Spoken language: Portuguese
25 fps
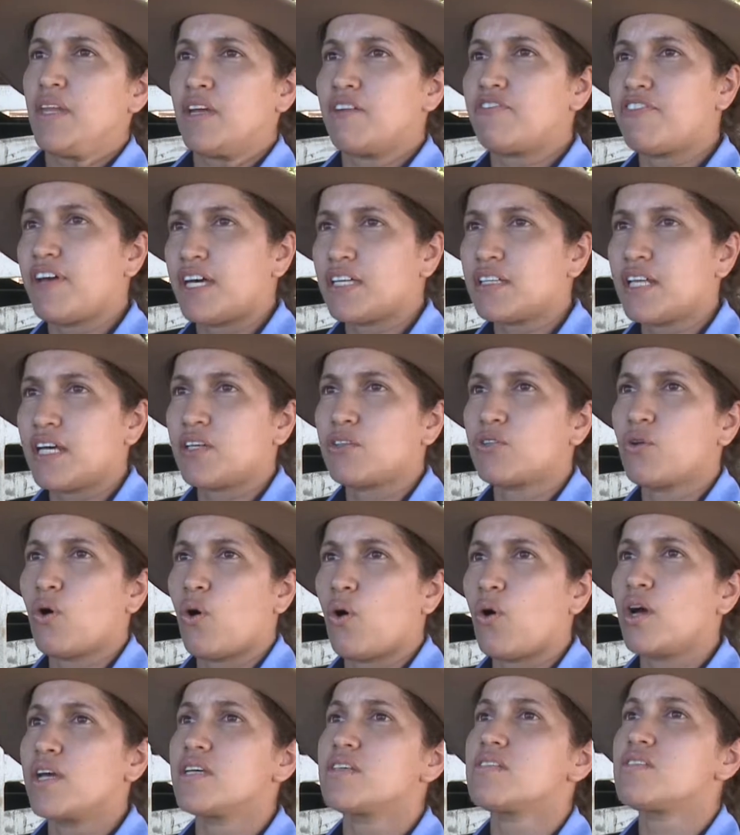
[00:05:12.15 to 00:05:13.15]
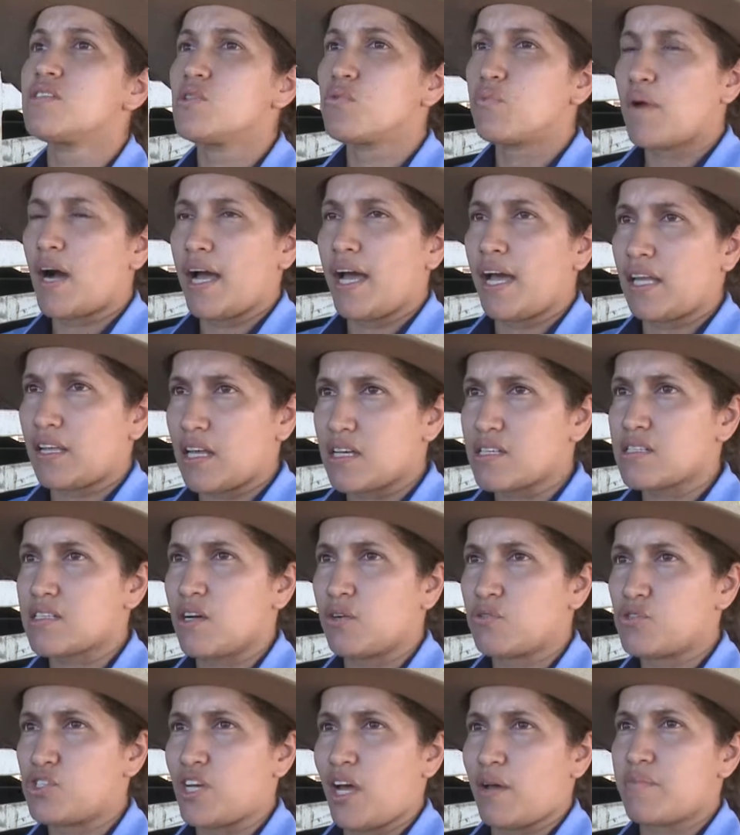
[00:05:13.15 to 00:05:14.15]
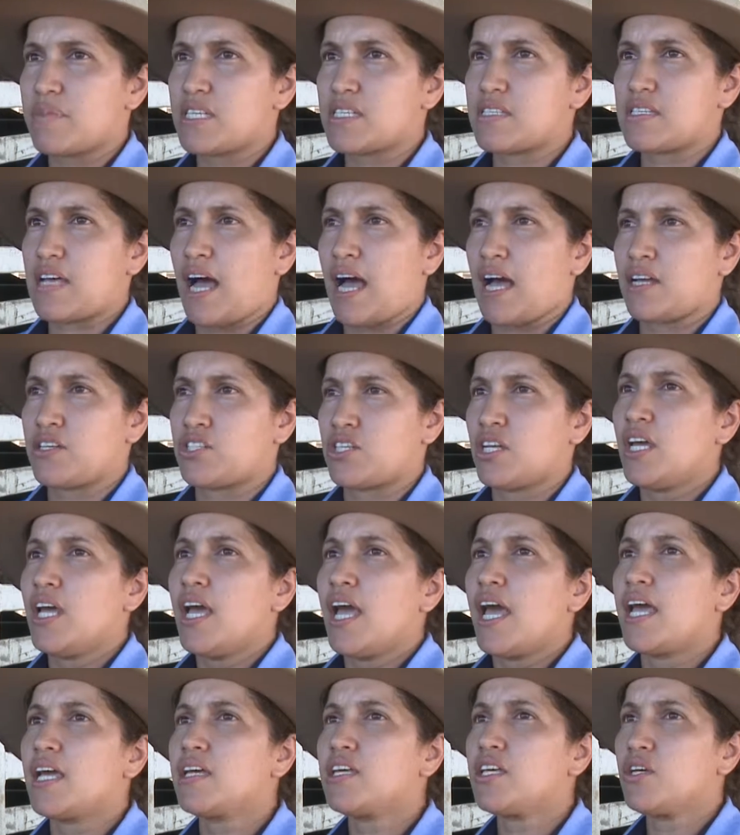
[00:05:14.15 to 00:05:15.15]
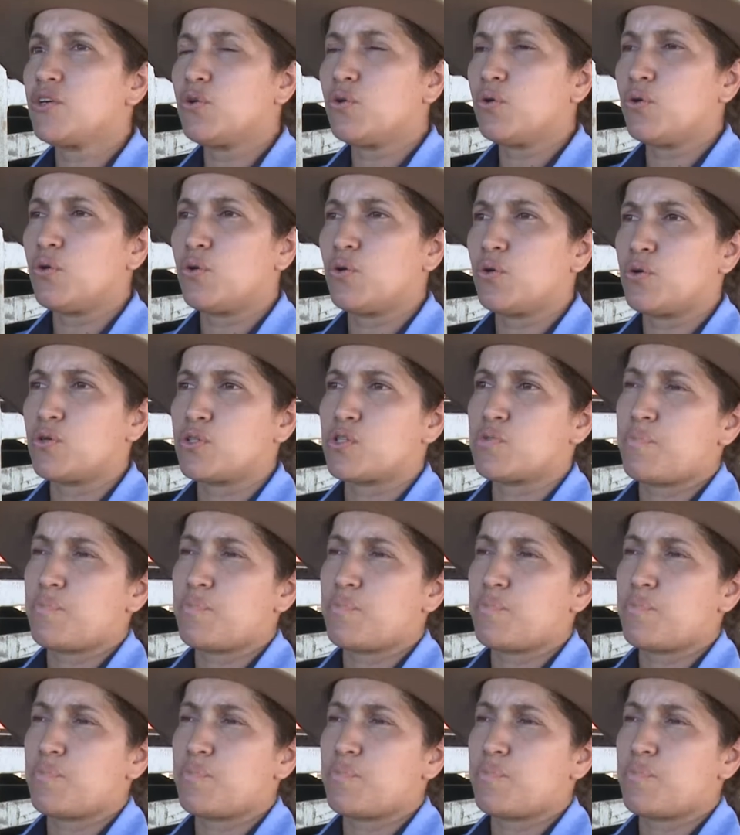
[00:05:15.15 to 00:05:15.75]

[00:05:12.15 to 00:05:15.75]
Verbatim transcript: vendedor, e sim uma relação de amizade, em que os